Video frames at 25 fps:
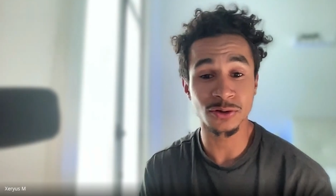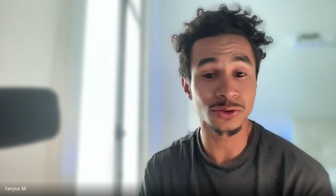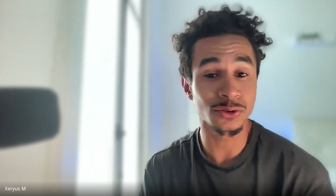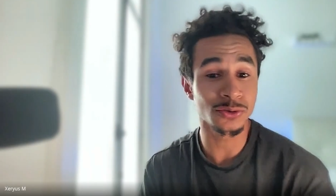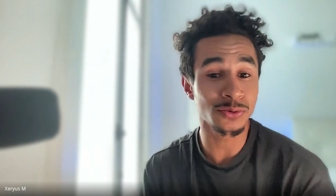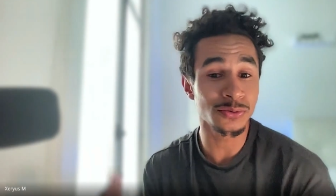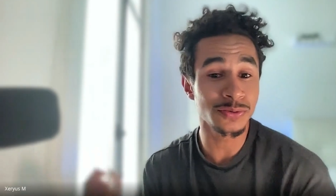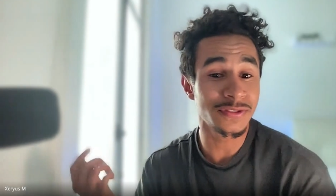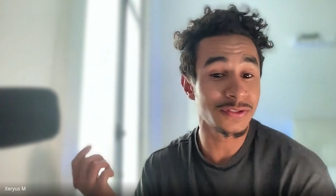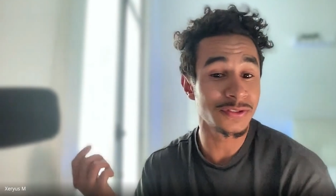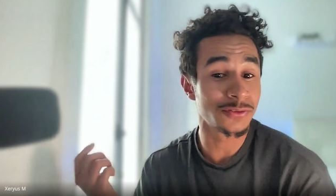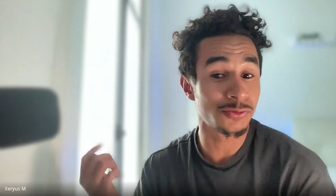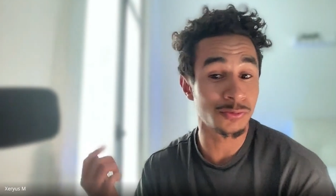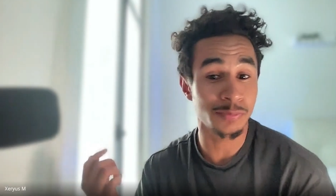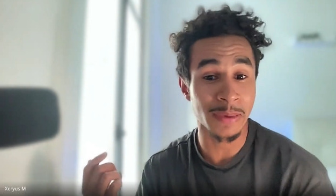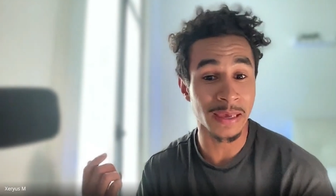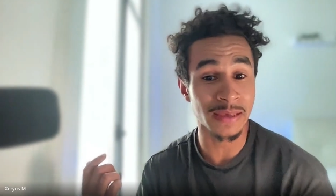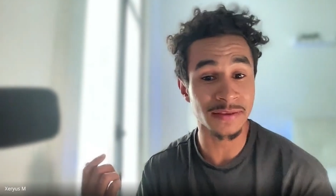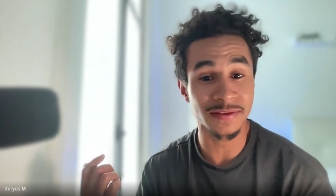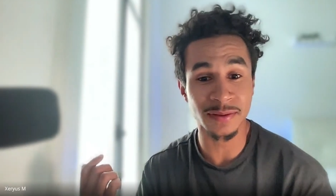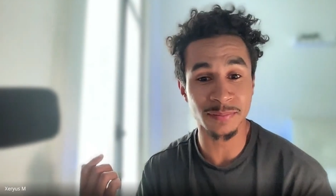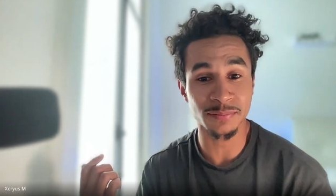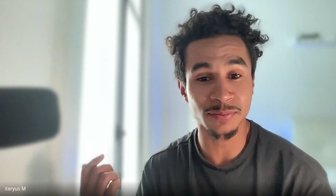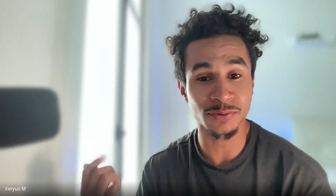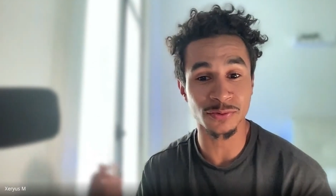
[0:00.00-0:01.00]
Aujourd'hui c'est super
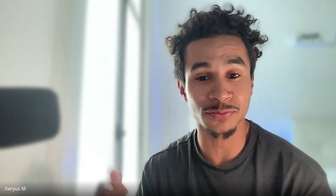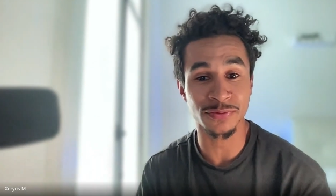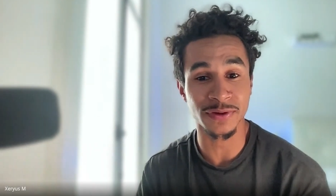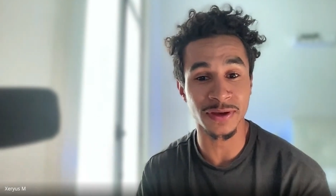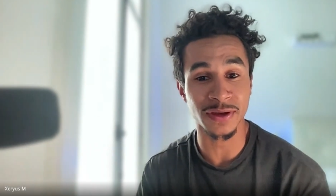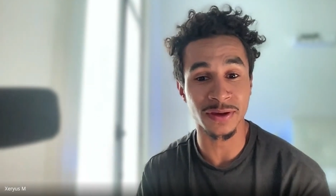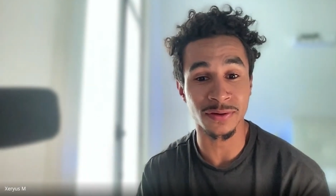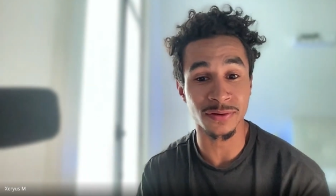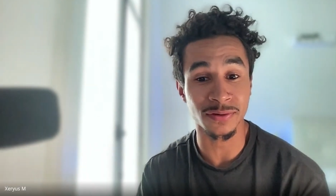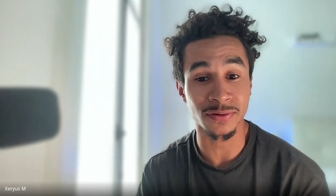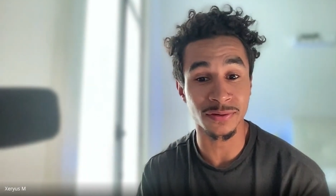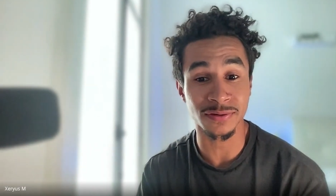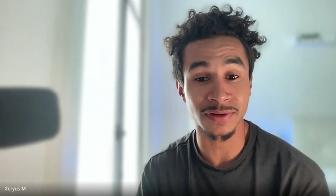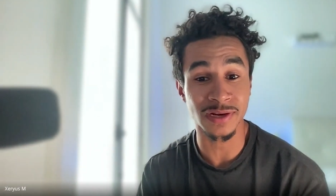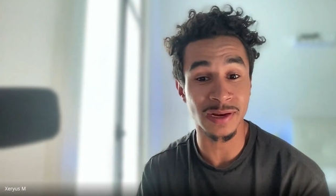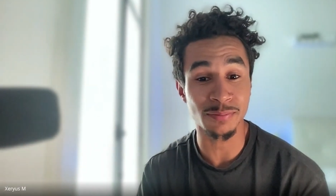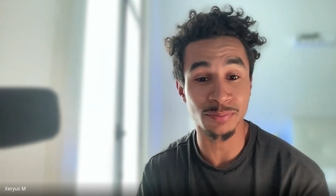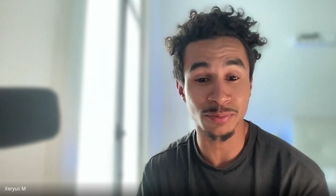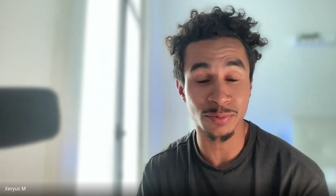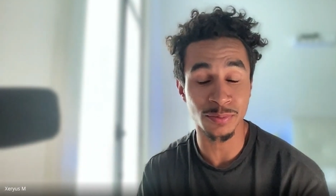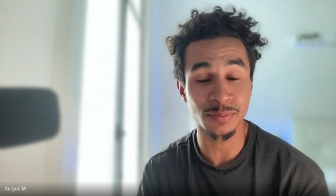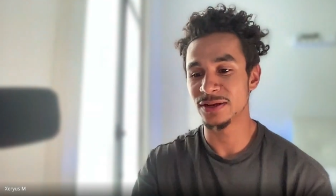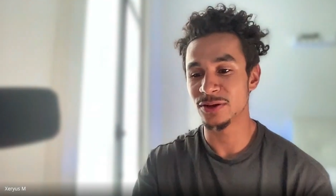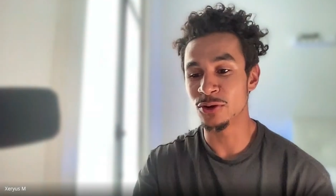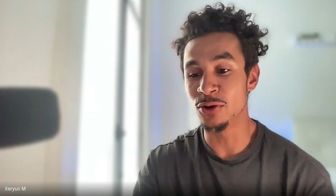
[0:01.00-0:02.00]
simple de faire euh, de la pub.